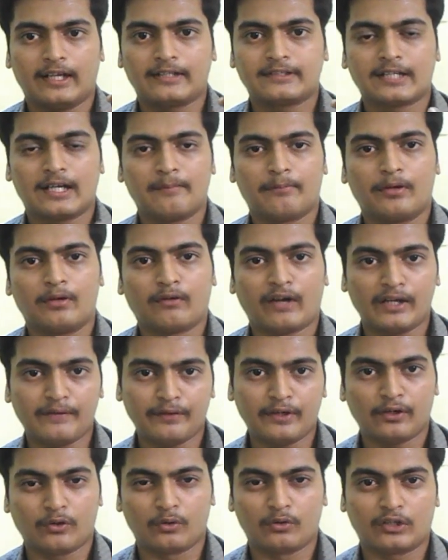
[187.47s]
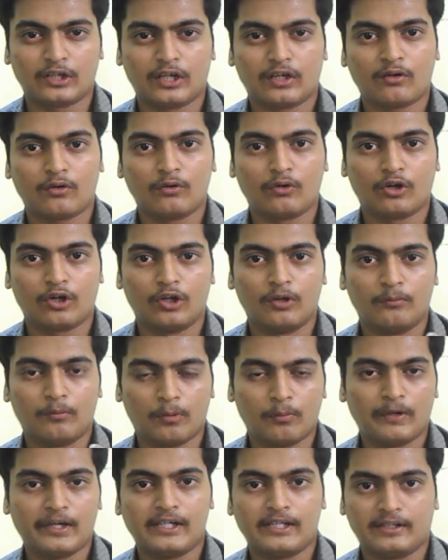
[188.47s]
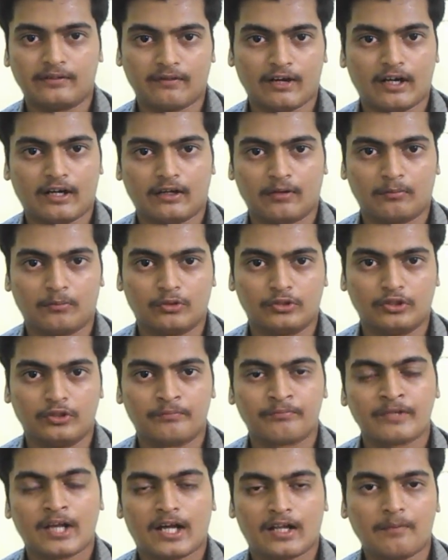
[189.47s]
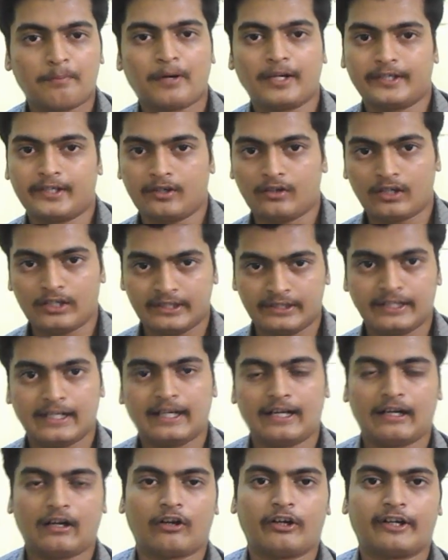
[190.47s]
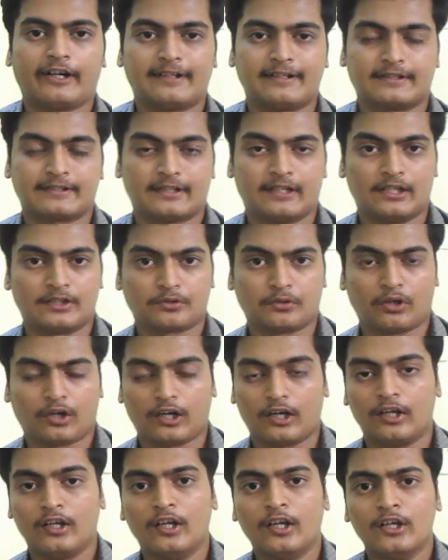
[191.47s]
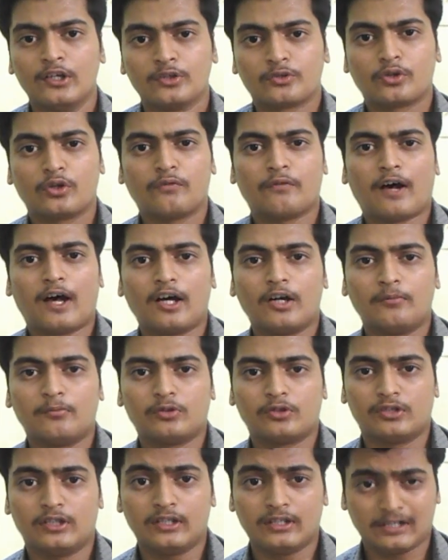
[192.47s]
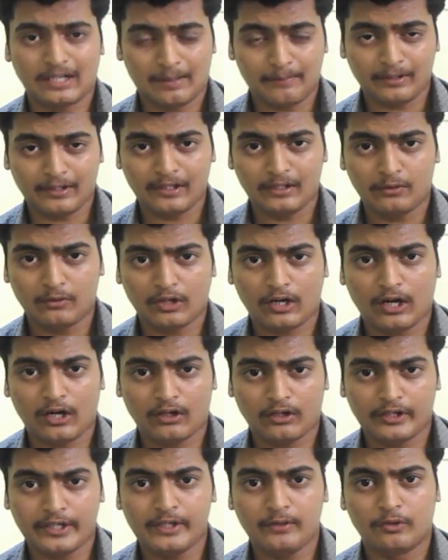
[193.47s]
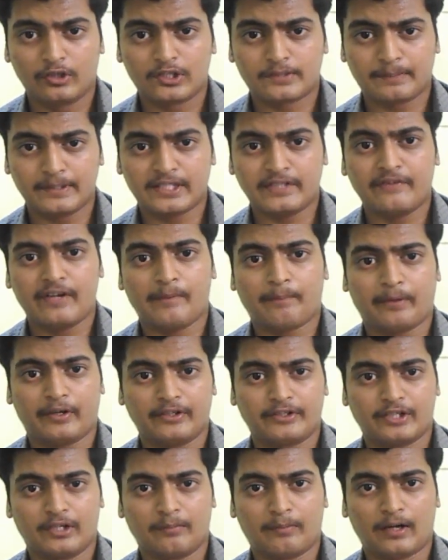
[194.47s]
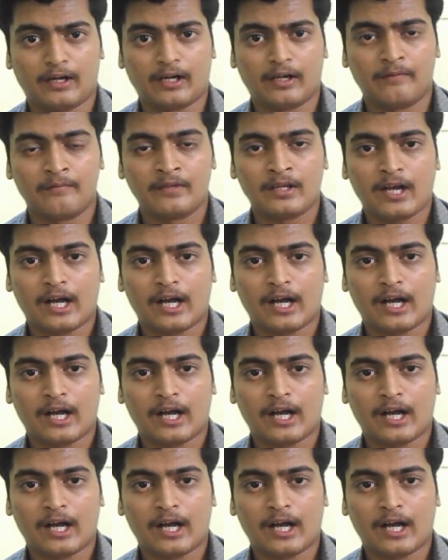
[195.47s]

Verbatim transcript: எக்ஸாம்பிள் வைஃபை ரூட்டர் ஒரு மொபைல் இது வாங்கும்போது அதாவது பர்டிகுலர் இந்த எலக்ட்ரானிக் கேஜெட்ஸ் தான் சொல்கிறேன் ஸோ வாங்கும்போது நமக்குன்னு ஒரு ஆல்ரெடி ஒரு ஸ்பெசிஃபை பண்ணி வச்சுருப்பாங்க